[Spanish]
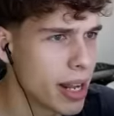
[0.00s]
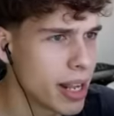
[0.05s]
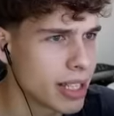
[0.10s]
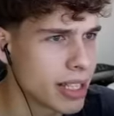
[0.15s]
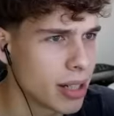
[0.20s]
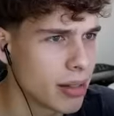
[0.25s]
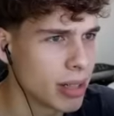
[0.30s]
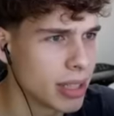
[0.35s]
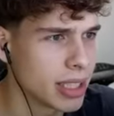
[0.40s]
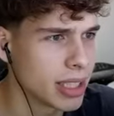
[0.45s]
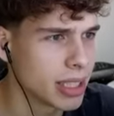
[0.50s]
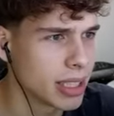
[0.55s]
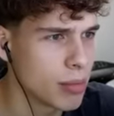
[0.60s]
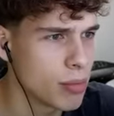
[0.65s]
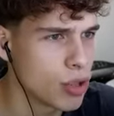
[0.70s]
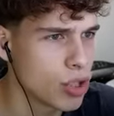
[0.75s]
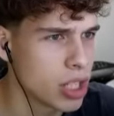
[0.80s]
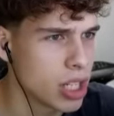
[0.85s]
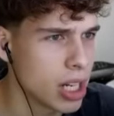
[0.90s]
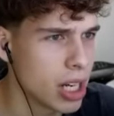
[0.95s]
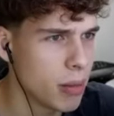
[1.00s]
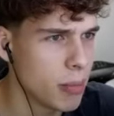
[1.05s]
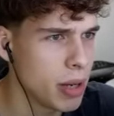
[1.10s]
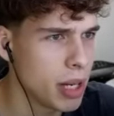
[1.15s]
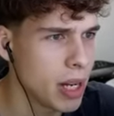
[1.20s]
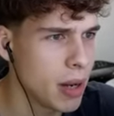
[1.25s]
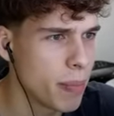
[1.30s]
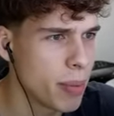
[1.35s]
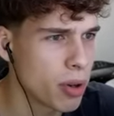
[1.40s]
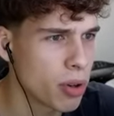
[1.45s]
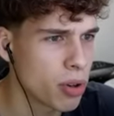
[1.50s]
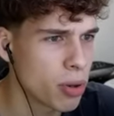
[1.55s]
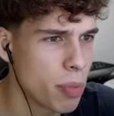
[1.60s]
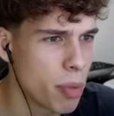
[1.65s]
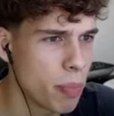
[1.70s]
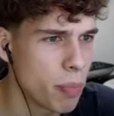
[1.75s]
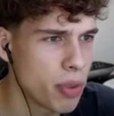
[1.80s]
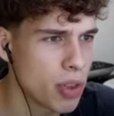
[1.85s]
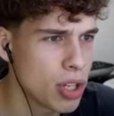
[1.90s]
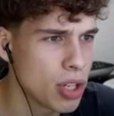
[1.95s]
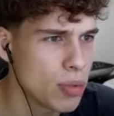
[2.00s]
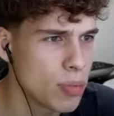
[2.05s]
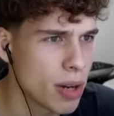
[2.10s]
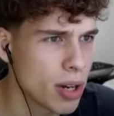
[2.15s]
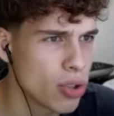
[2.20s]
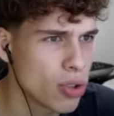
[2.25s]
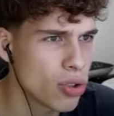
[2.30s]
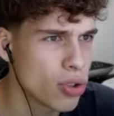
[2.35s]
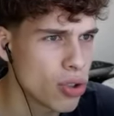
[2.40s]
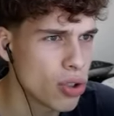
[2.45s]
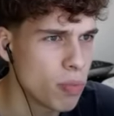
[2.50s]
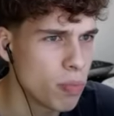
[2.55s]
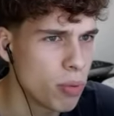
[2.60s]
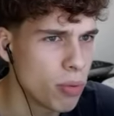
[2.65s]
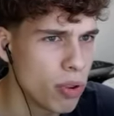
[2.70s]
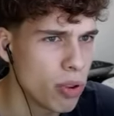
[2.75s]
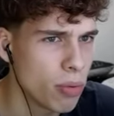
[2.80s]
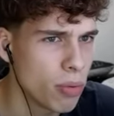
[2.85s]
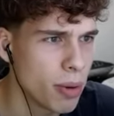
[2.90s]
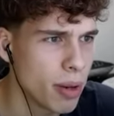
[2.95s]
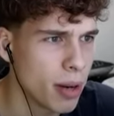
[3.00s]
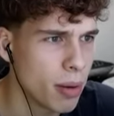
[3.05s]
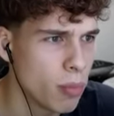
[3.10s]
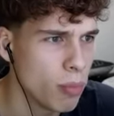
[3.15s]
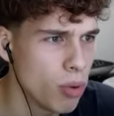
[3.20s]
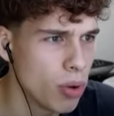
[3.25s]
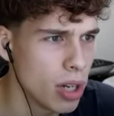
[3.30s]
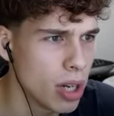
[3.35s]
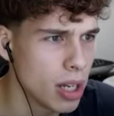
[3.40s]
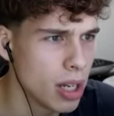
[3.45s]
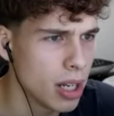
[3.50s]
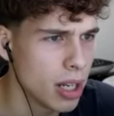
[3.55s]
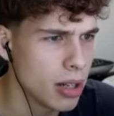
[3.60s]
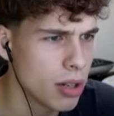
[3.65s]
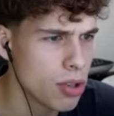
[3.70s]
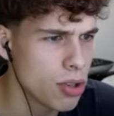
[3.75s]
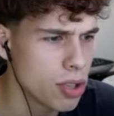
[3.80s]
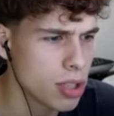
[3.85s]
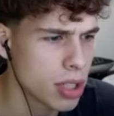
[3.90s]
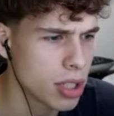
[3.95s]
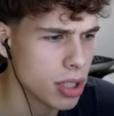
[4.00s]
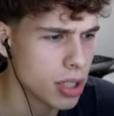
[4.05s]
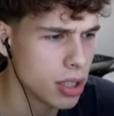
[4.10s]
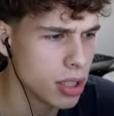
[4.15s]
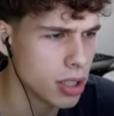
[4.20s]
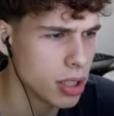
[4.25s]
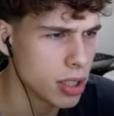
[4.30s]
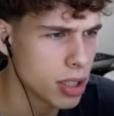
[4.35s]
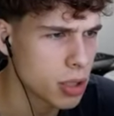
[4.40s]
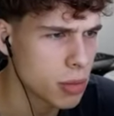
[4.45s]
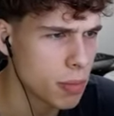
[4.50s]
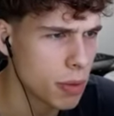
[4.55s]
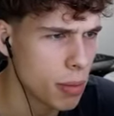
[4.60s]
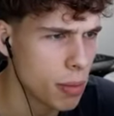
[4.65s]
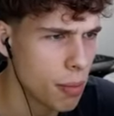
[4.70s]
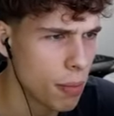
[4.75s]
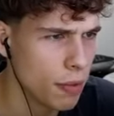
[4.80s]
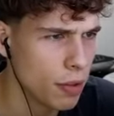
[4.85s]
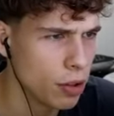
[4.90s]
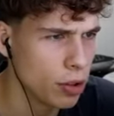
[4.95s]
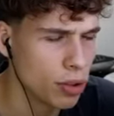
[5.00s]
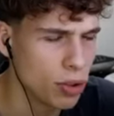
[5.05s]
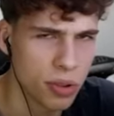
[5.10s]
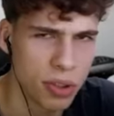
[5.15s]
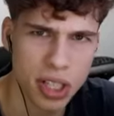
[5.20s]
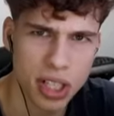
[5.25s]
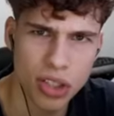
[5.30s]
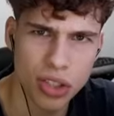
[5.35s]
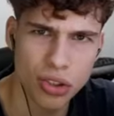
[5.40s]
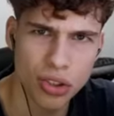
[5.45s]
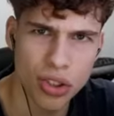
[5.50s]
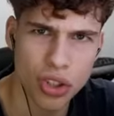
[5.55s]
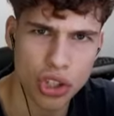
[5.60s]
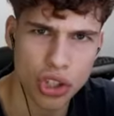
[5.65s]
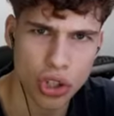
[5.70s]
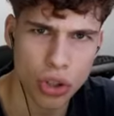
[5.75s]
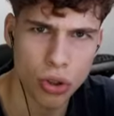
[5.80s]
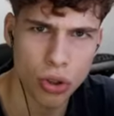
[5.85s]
Vale, chavales, estamos en la mina Pero como podéis ver, yo no puedo ver muy lejos Y espera un momento, esto es